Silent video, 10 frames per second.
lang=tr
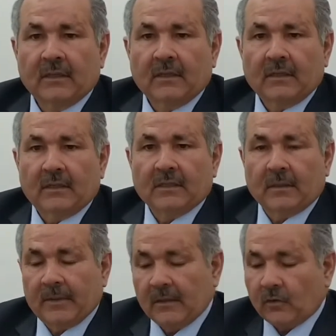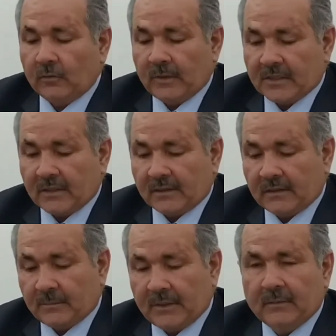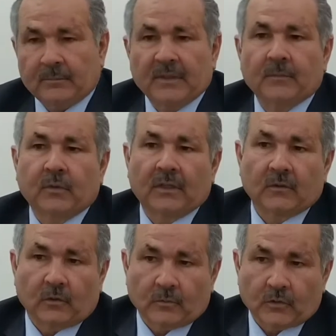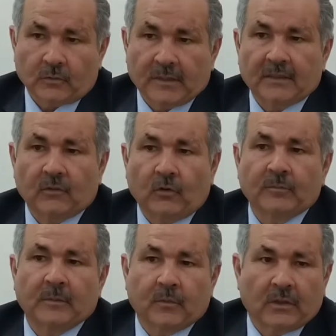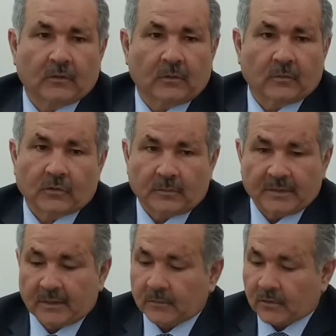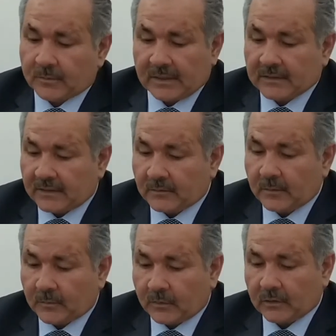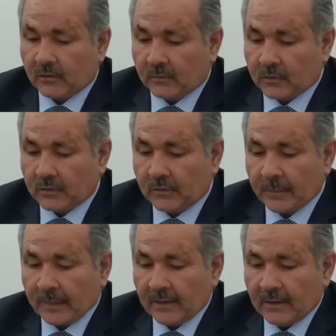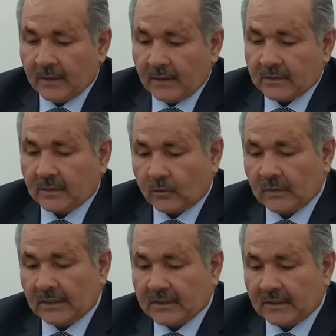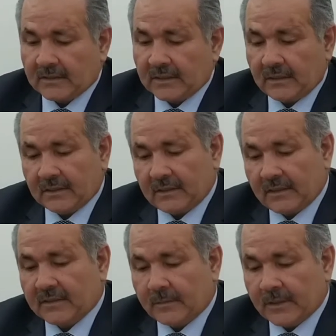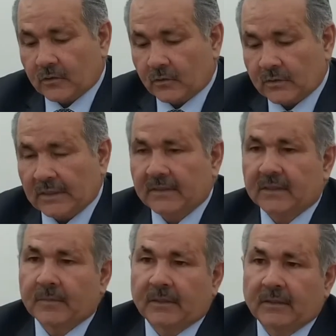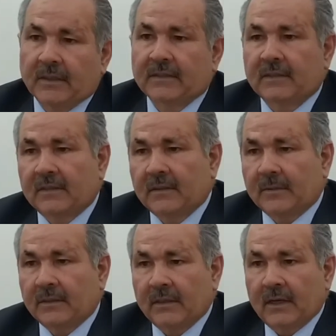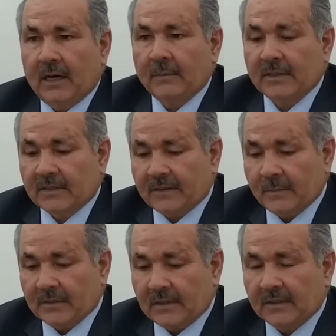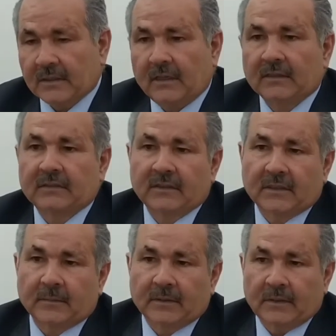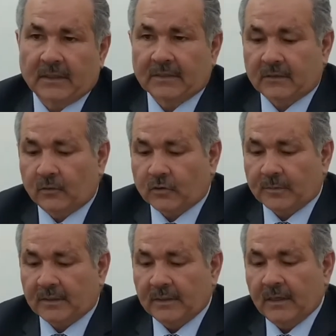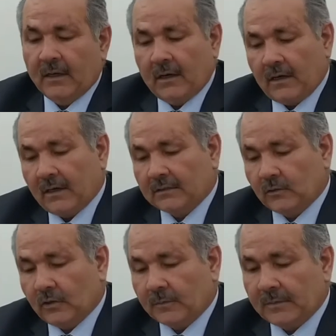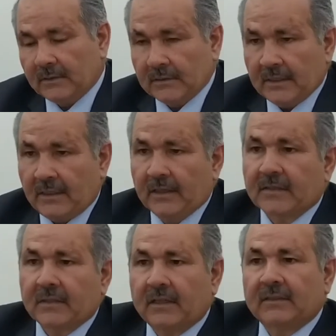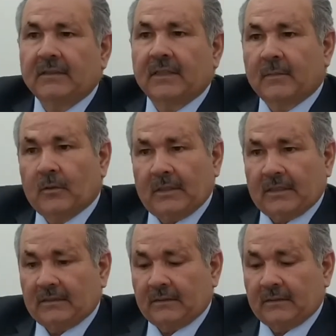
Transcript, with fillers: İşte belki 15'e kadar 1000, bin puanı olmuştur. Belki 10 bin puanı olmuştur. Bilemiyoruz. Belki 20 bin puanı olmuştur. İşte günah işledikçe ek, eksi 500, eksi 1000, eksi 2000 ama sevap işledikçe artı 2000, eksi 3000, artı 4000. Eksi artı gider böyle artık